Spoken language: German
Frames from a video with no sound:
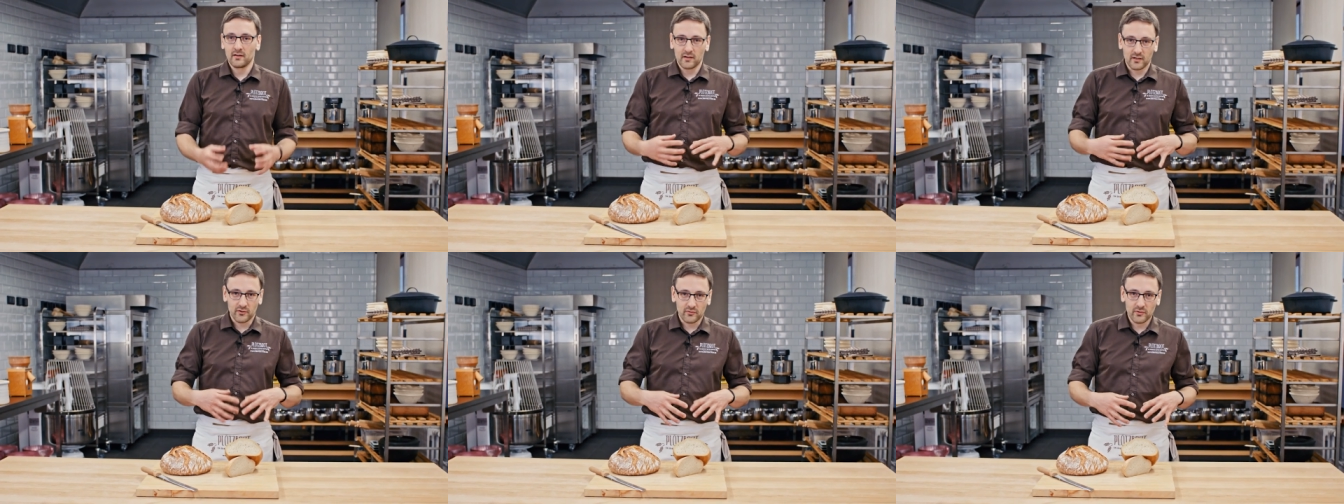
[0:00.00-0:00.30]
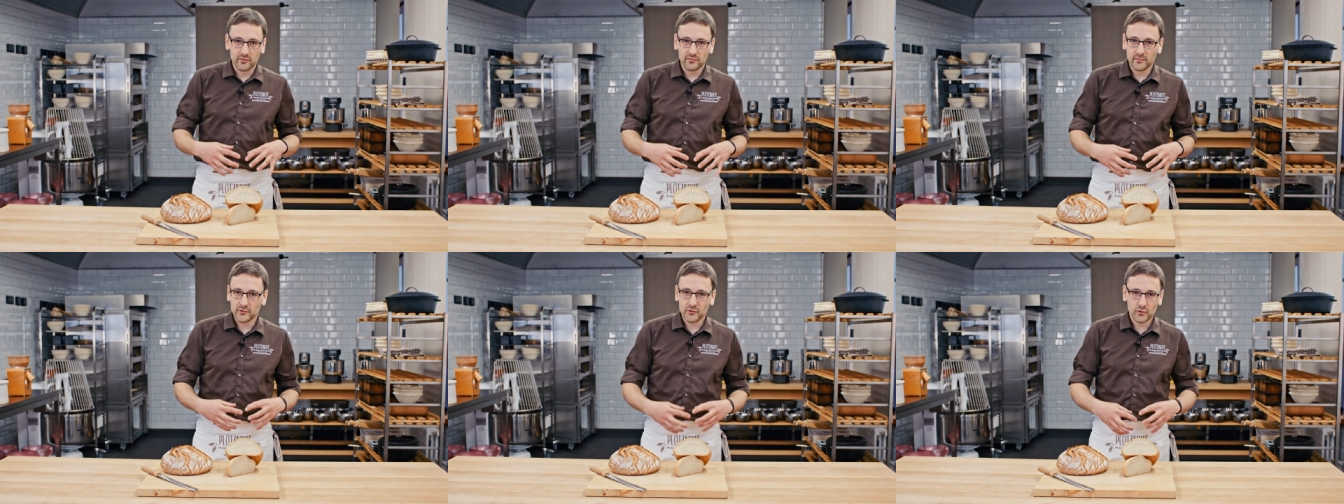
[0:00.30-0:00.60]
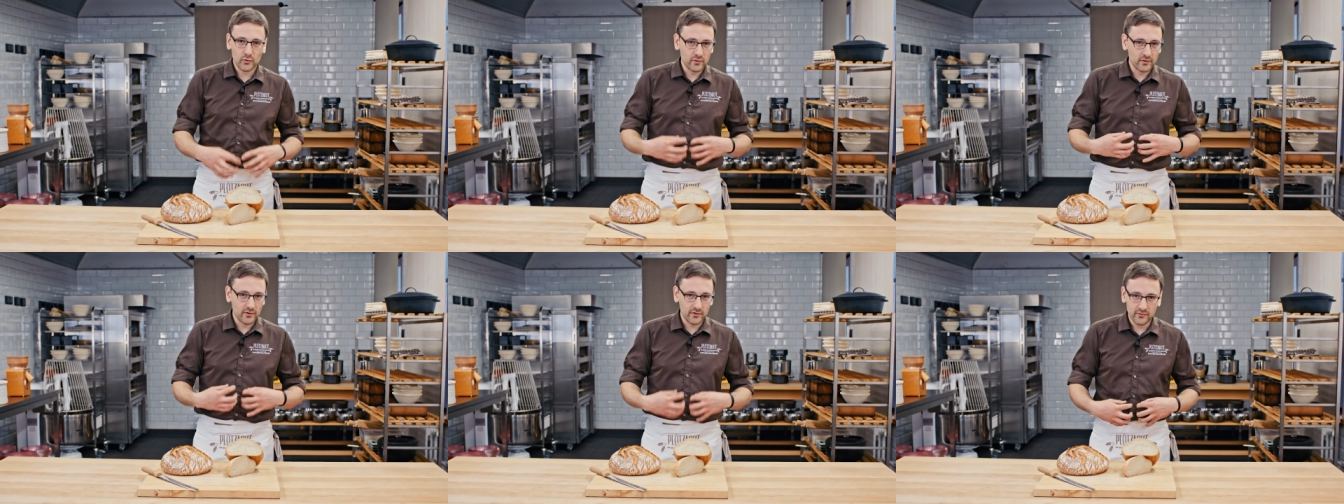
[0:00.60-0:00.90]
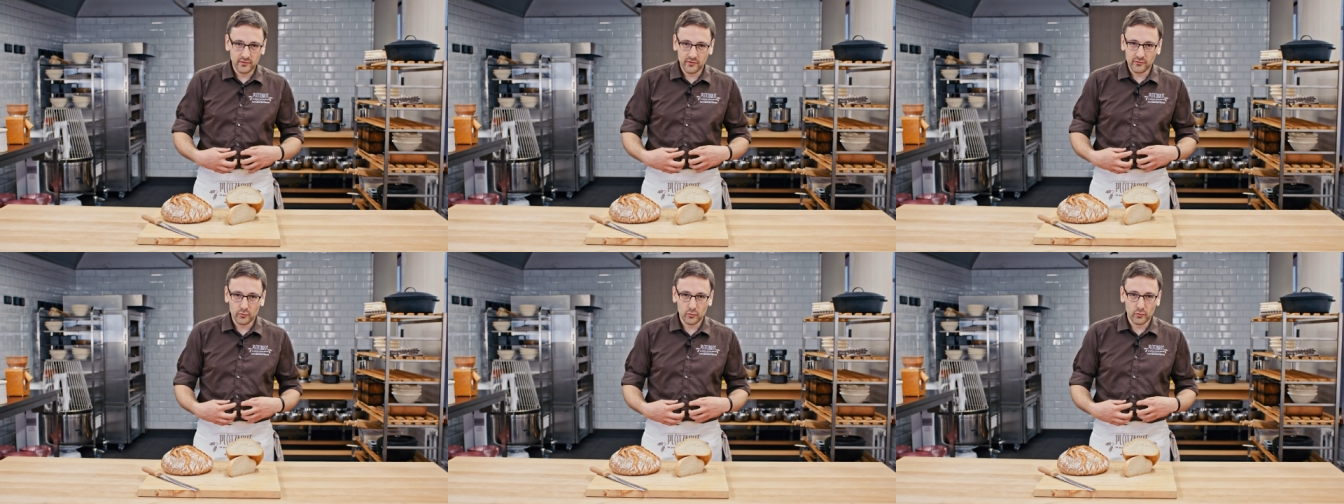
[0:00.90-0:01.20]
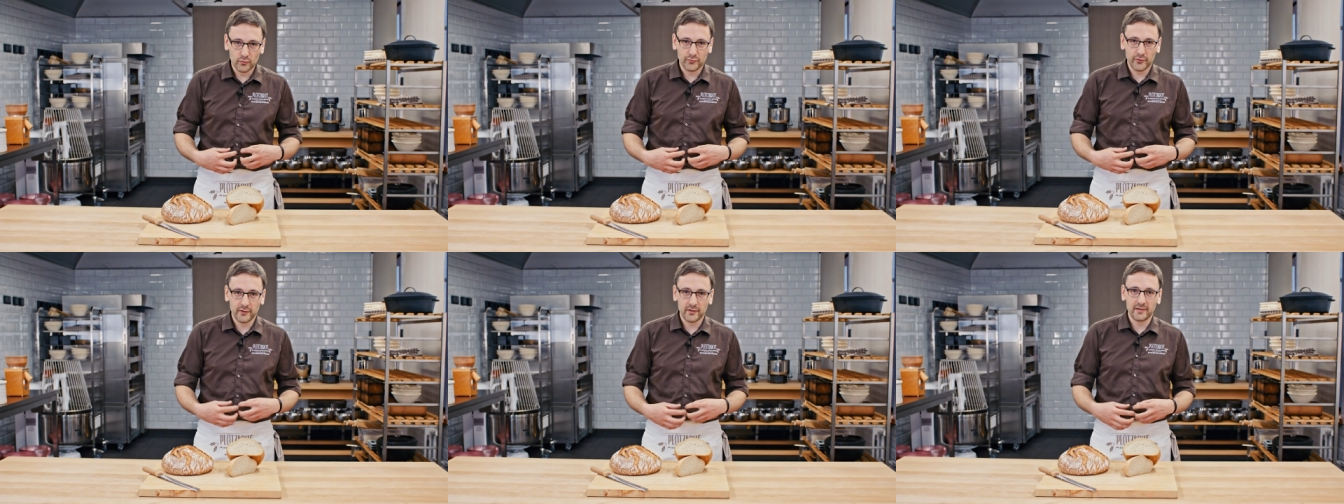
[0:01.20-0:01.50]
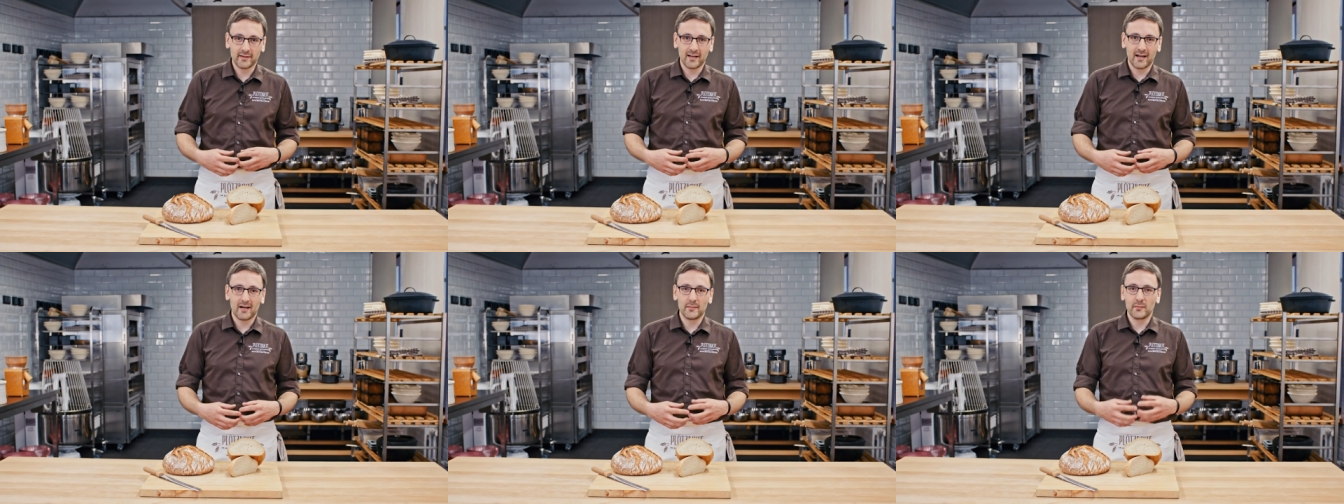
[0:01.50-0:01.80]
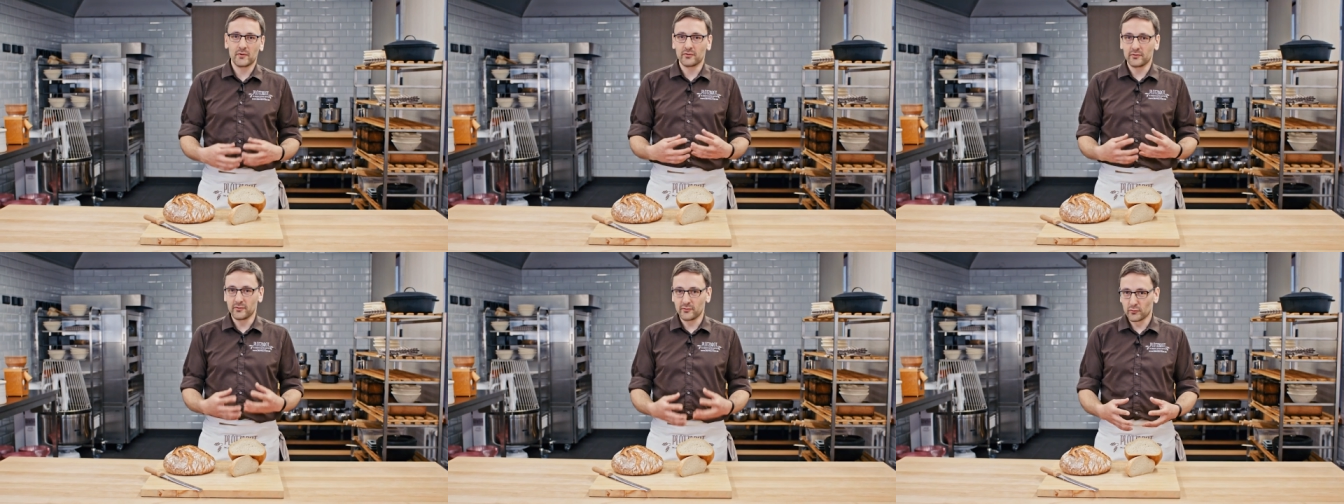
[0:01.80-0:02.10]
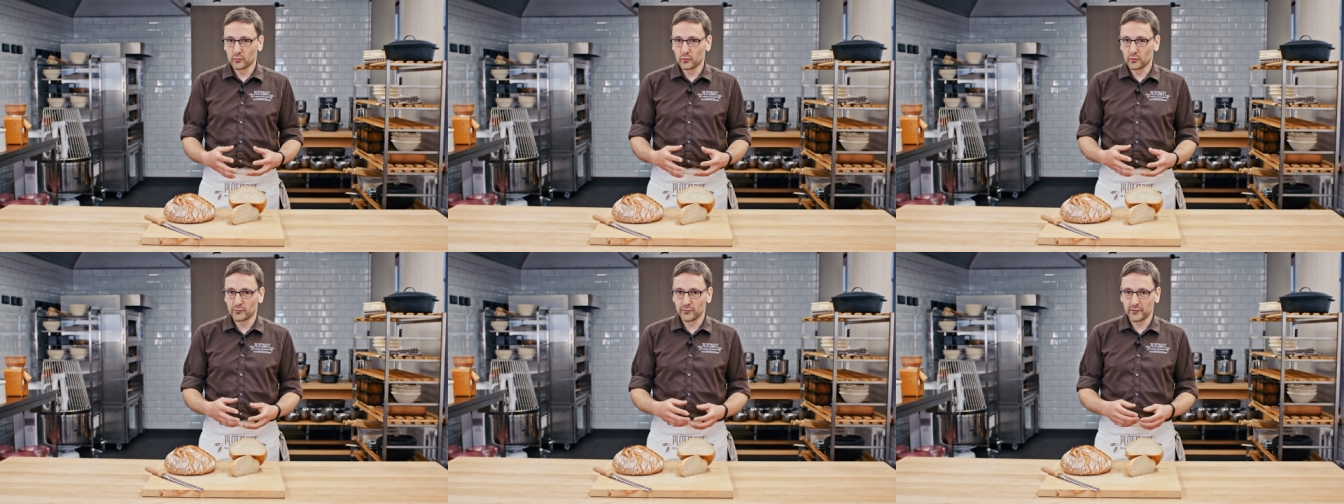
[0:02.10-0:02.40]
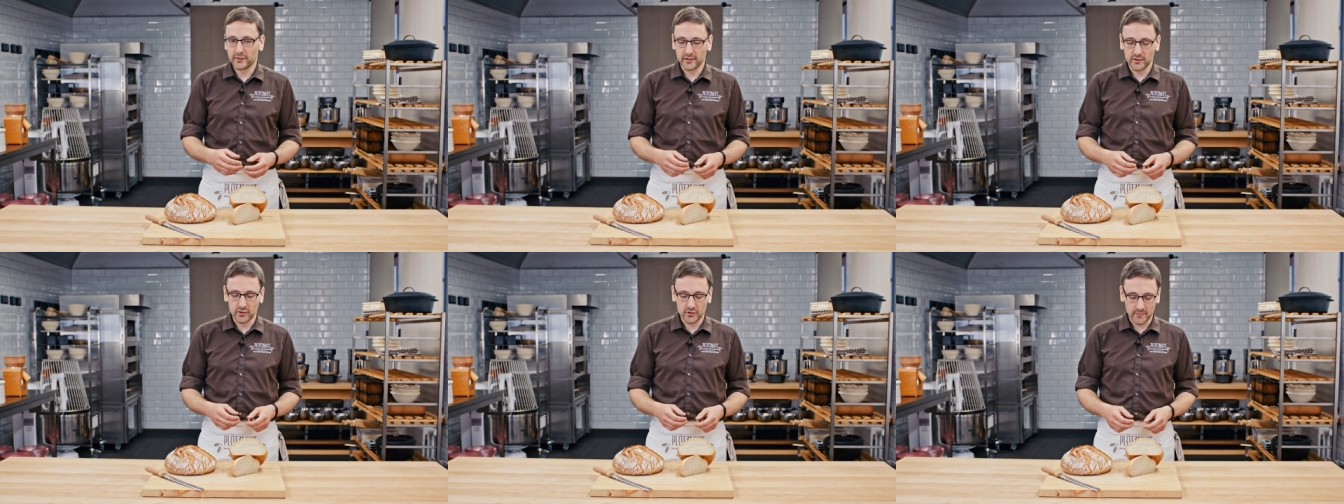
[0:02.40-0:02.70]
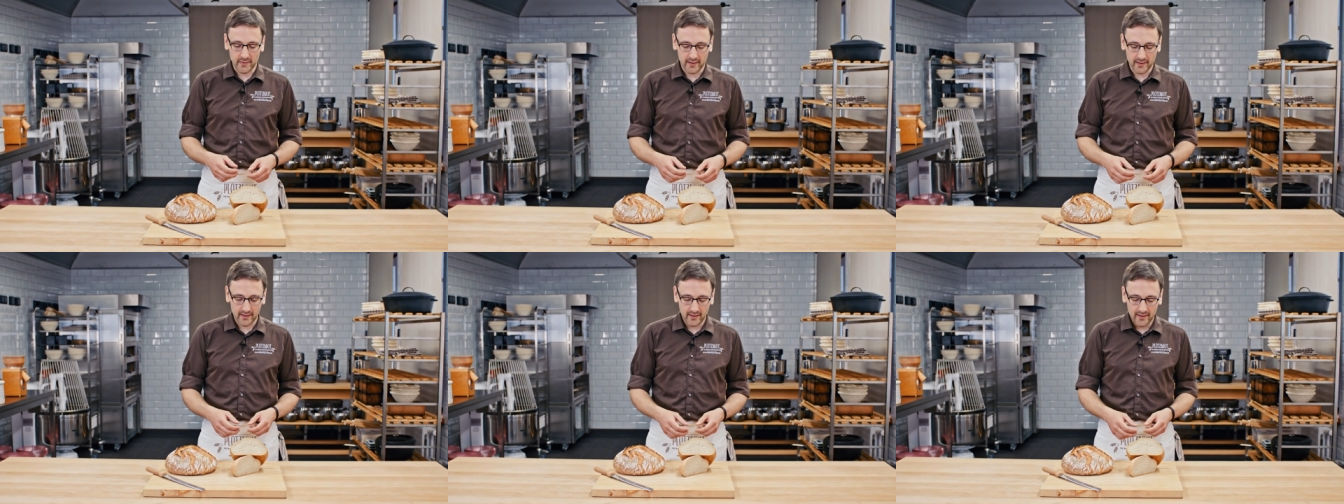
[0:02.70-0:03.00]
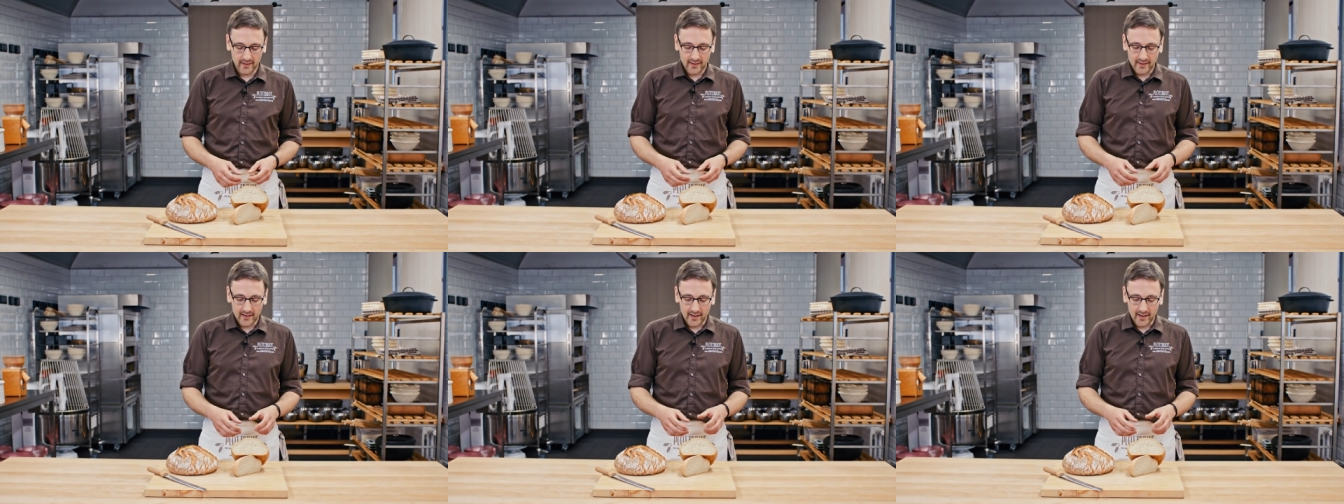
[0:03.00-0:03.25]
Jetzt wissen wir schon, ist nicht so gut für den Darm, ist nicht so gut für den Geschmack.